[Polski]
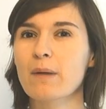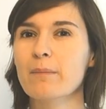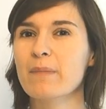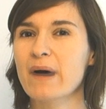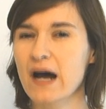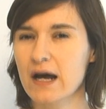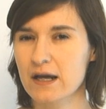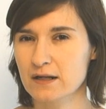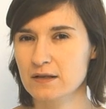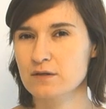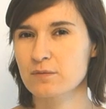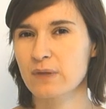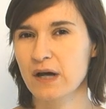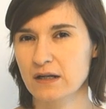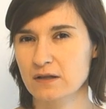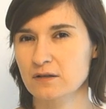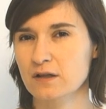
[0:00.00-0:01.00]
ma bardzo,
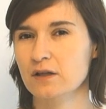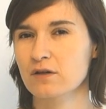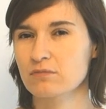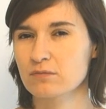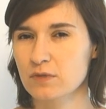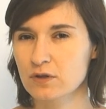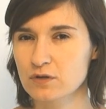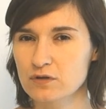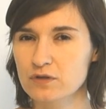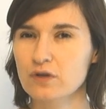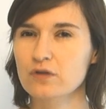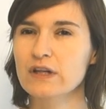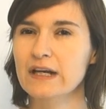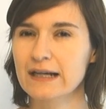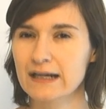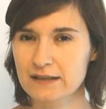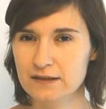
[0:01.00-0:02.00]
bardzo taką mocno
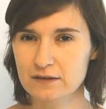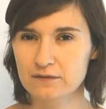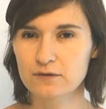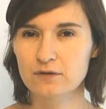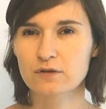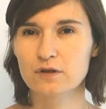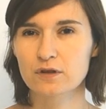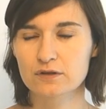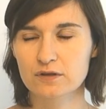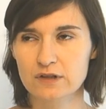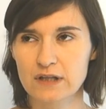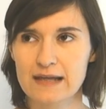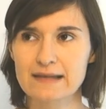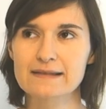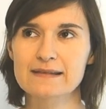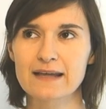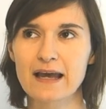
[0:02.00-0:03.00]
negatywną
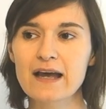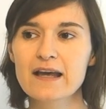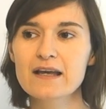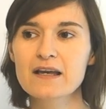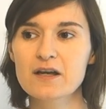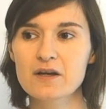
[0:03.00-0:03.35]
konotację,